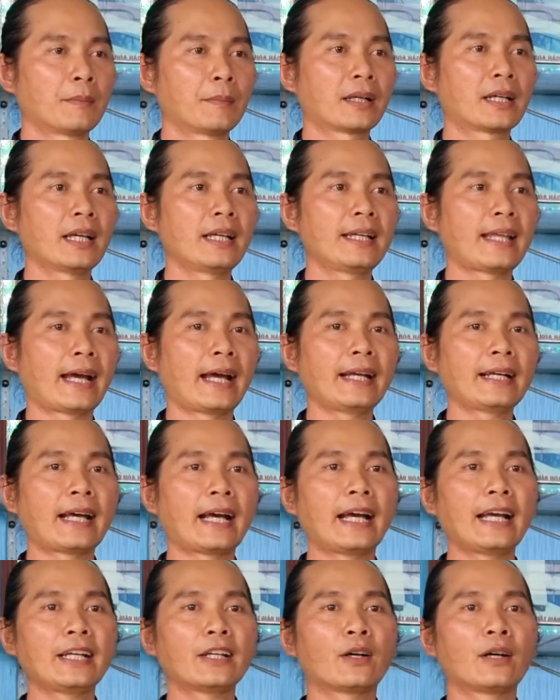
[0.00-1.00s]
mà khi giải
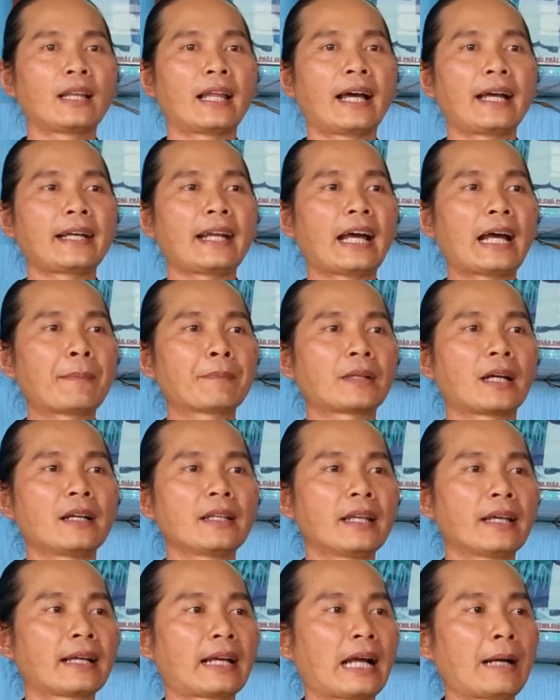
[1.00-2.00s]
đãi rồi lại đám tự
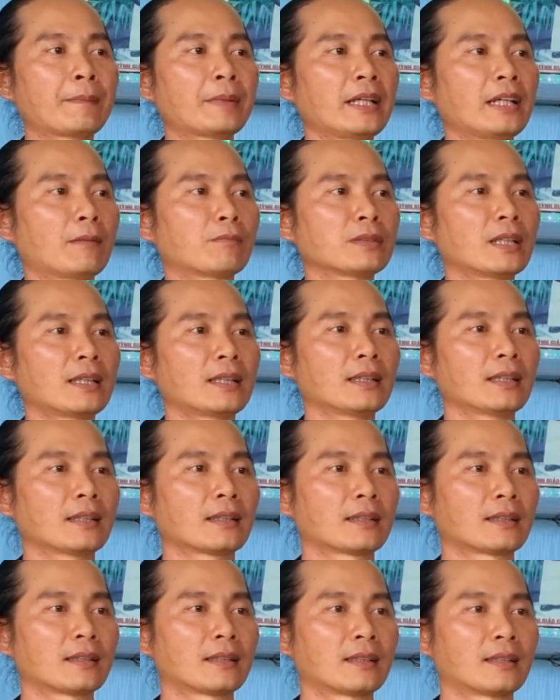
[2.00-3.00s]
nhiên cảm thấy không thích nữa,
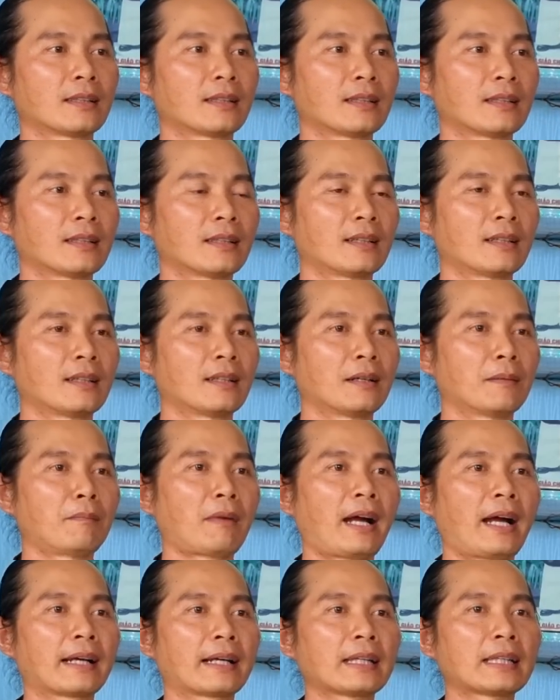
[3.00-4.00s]

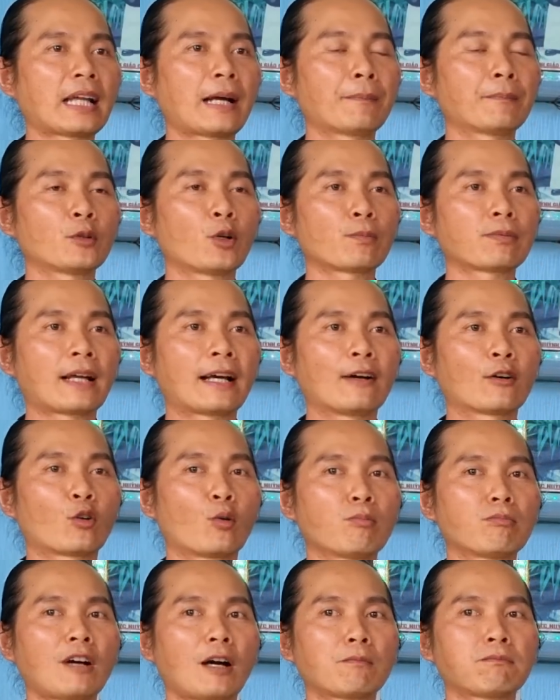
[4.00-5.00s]
mà cái tâm lúc nào
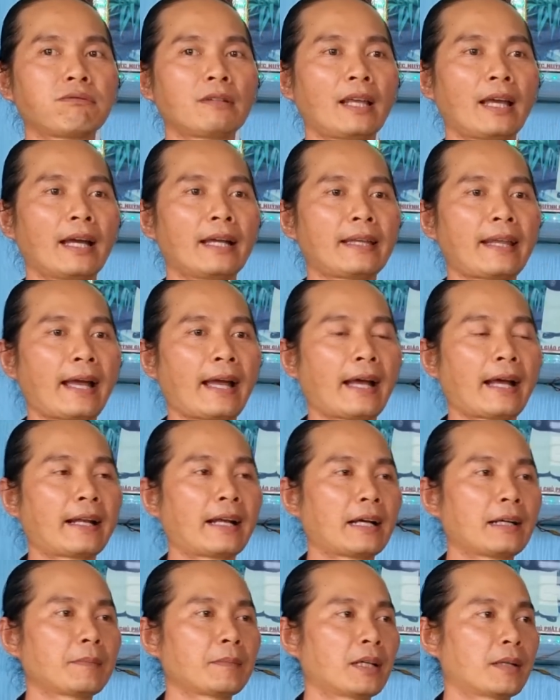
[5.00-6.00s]
cũng mong về nhà
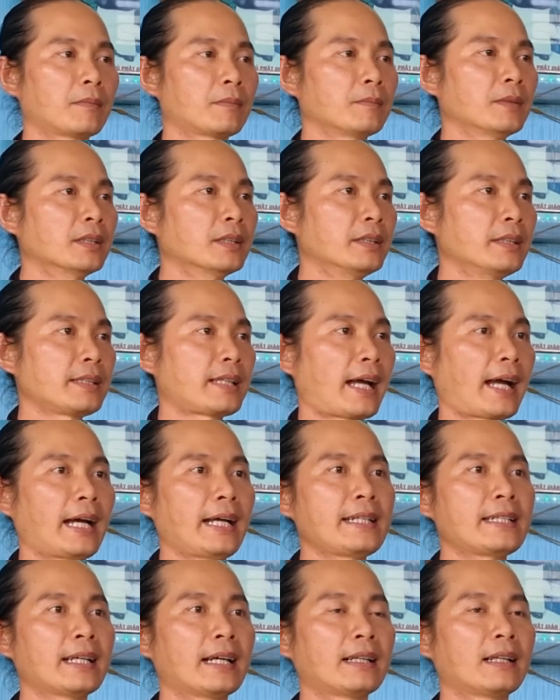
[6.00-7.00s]
đặng mà bươn
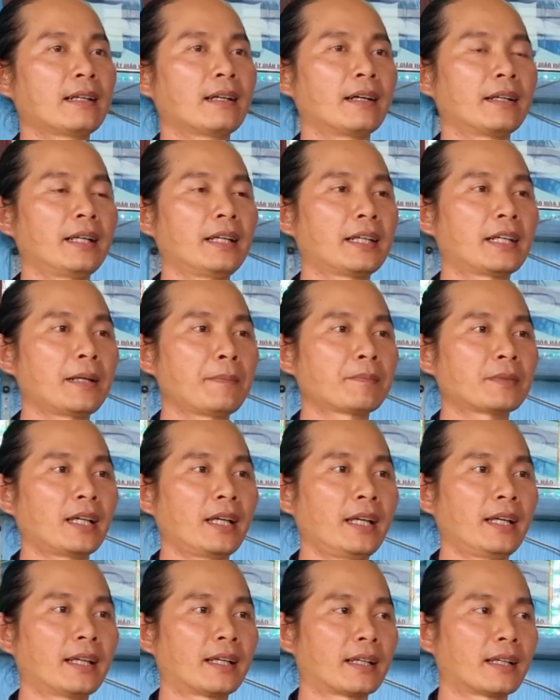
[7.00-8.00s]
chải ra đời đi kiếm
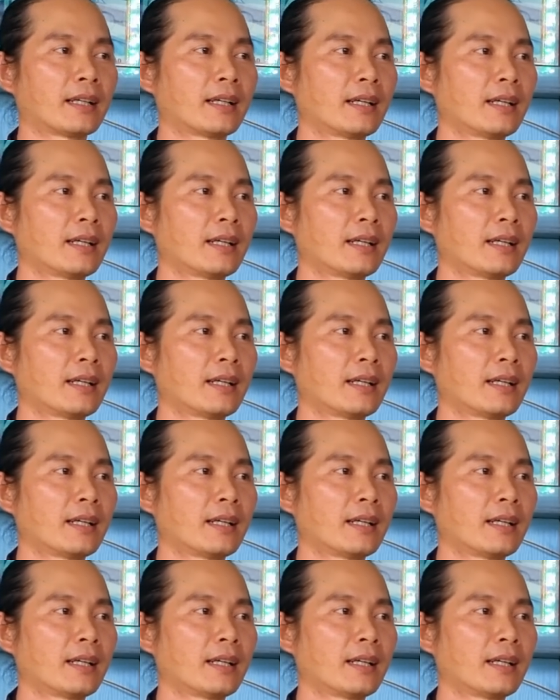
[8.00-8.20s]
tiền,